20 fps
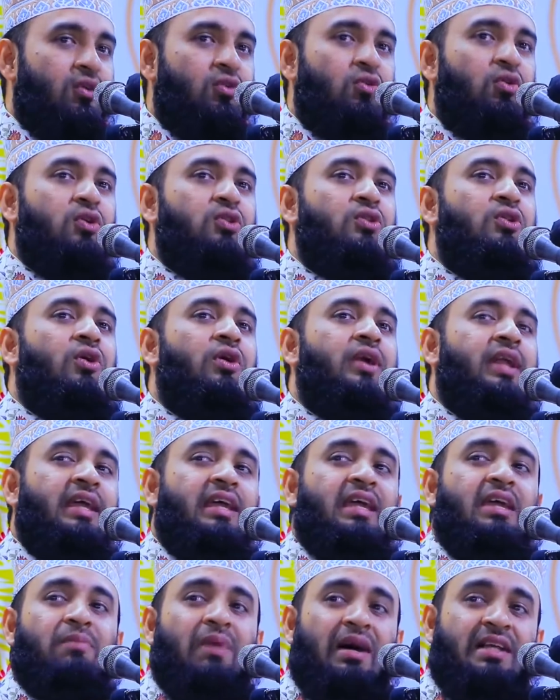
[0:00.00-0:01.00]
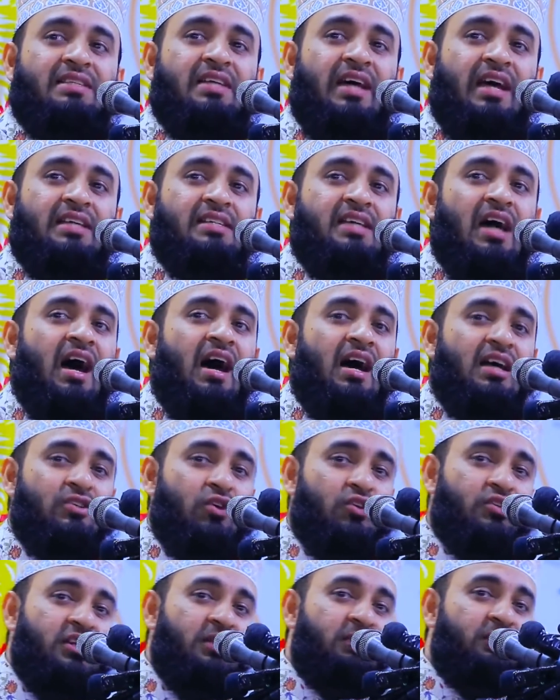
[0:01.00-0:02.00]
ক্ষুদ্র ডিঙ্গি বাঁচায় জাহাজ
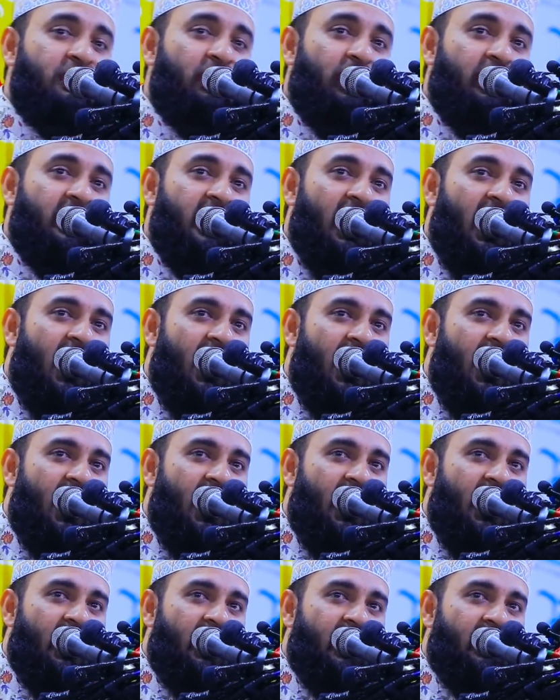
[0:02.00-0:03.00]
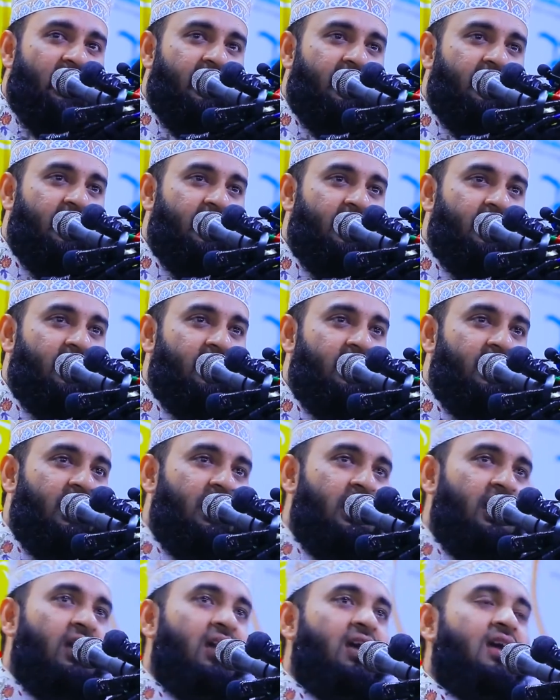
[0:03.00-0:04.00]
অসীম দরিয়ায়
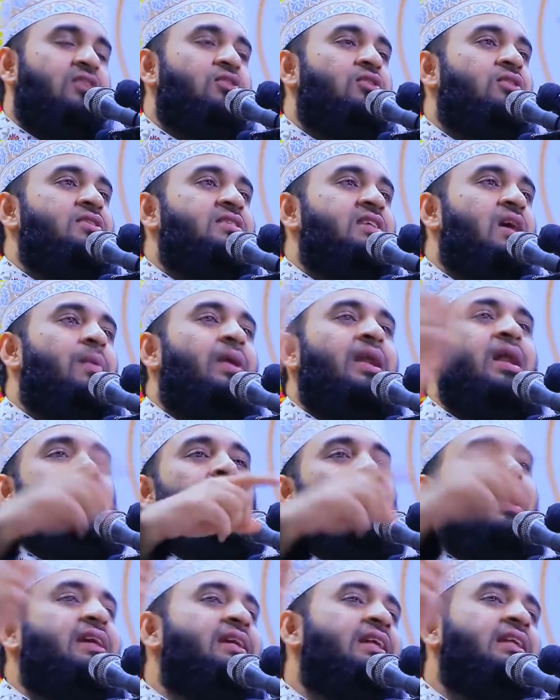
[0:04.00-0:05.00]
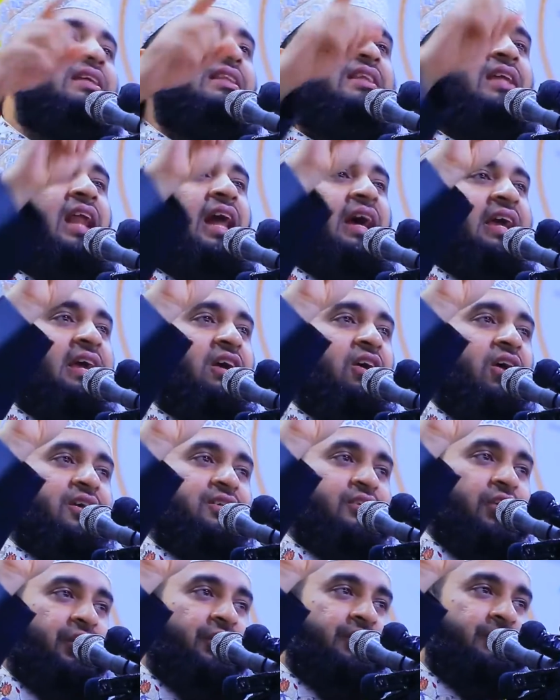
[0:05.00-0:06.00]
এজন্য জামানা পাল্টে দিতে লাগে
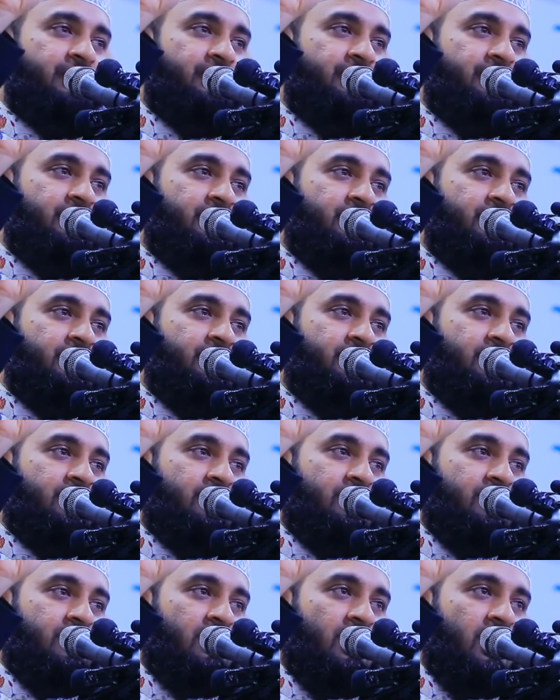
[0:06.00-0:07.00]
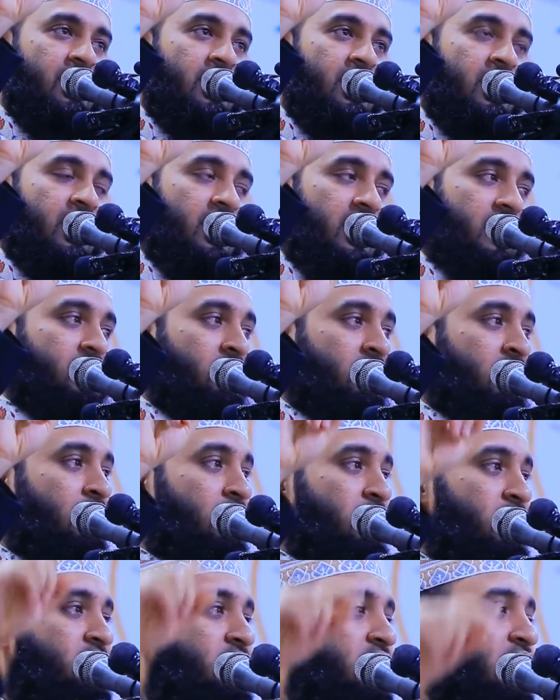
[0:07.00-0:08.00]
কয়জন এজন্য
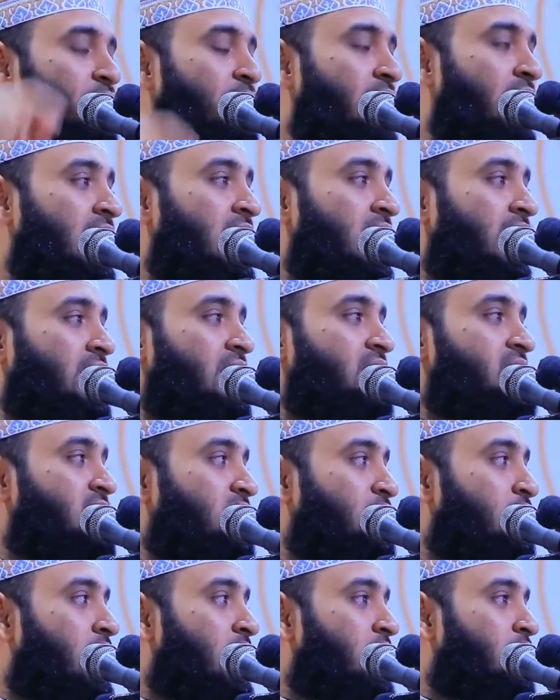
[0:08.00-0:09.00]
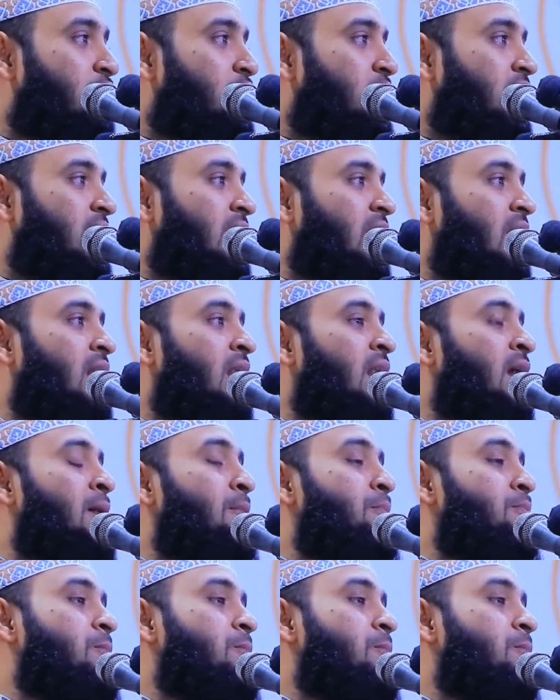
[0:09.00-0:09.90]
বিশ্বনবী আল্লাহর কাছে দোয়া করলেন আল্লাহ